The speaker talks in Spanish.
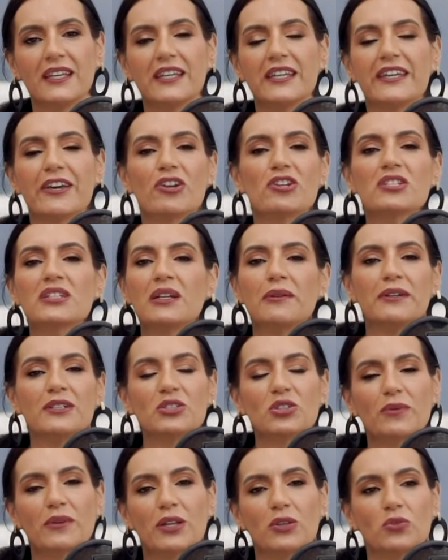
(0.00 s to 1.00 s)
Y quiero
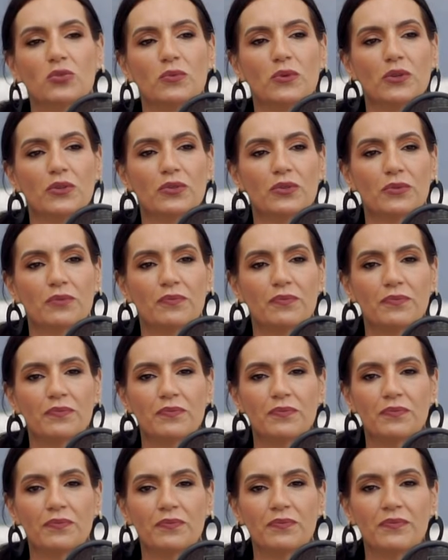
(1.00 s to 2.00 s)
escribir sobre tu voz.
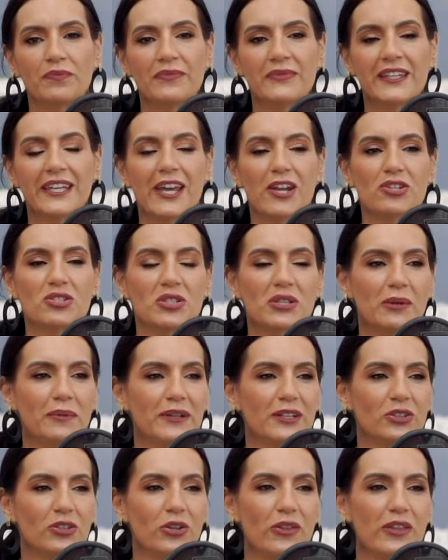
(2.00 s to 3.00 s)
Quiero
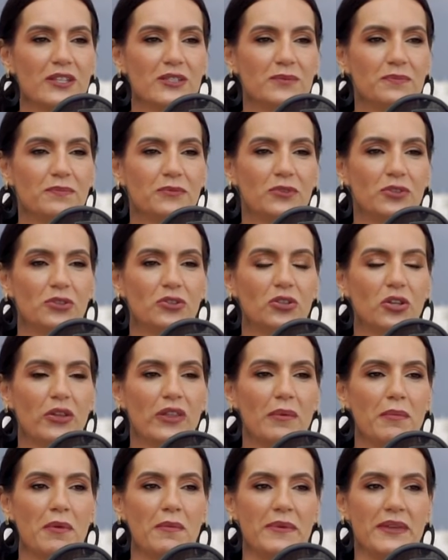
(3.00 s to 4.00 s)
escribir todas,
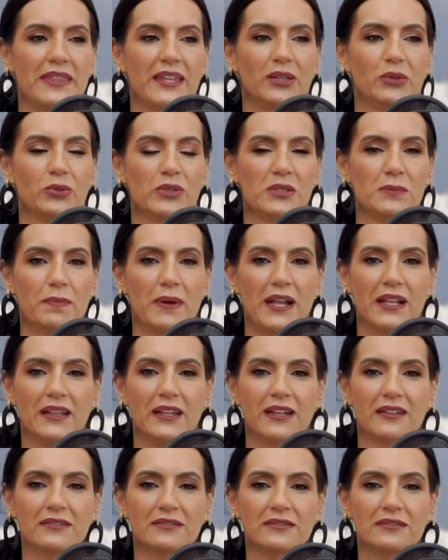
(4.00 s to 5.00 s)
toda mi vida en tu
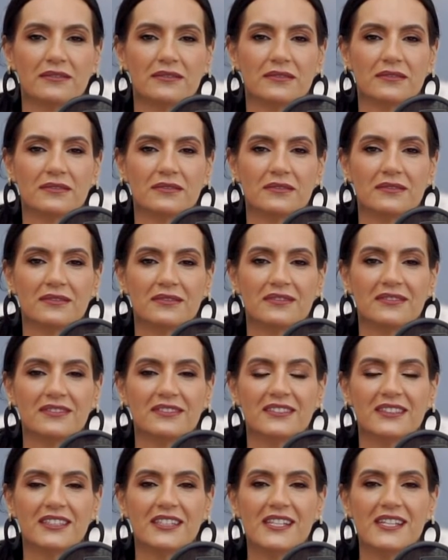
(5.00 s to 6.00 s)
espalda.
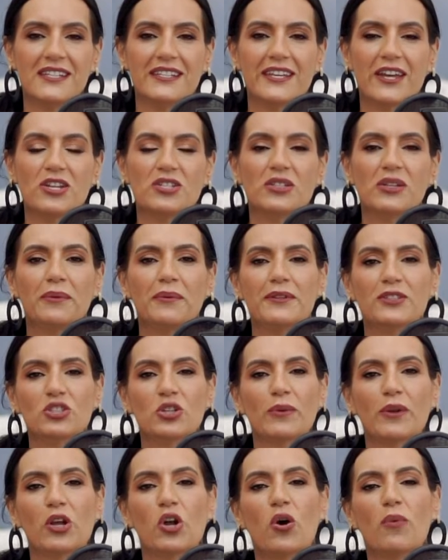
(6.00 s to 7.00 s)
Quiero escribir
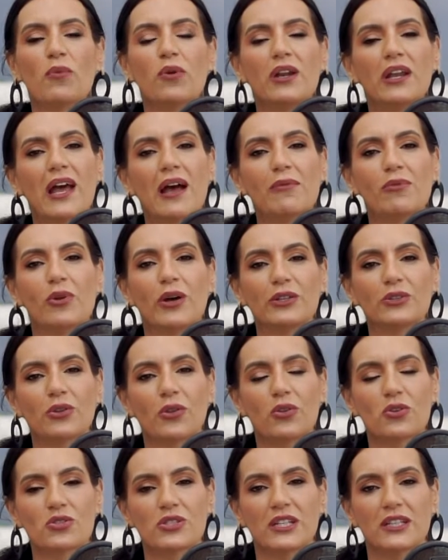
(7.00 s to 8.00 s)
sobre cómo le hablo a
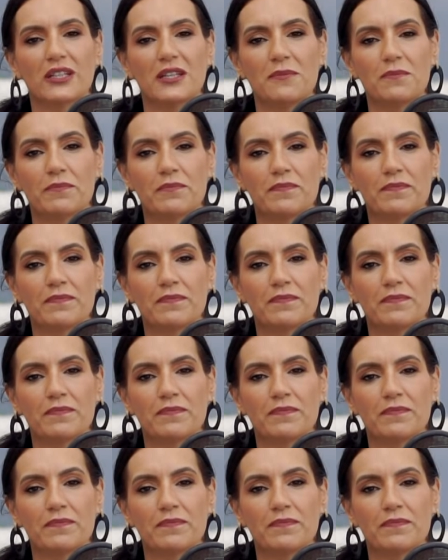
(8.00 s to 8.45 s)
todos de ti.